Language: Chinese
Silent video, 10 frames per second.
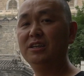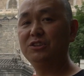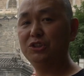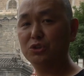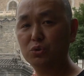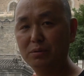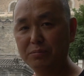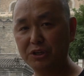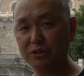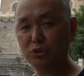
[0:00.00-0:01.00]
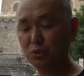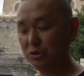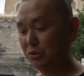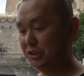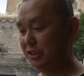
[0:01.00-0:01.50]
结束完北京中
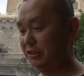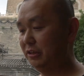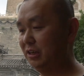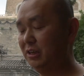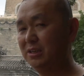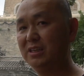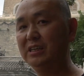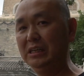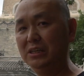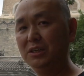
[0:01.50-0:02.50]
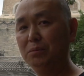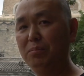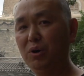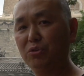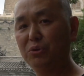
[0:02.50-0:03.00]
轴线的
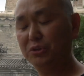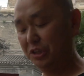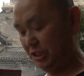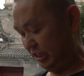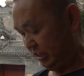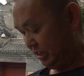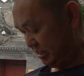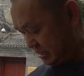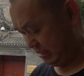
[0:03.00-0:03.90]
暴走的一天呢，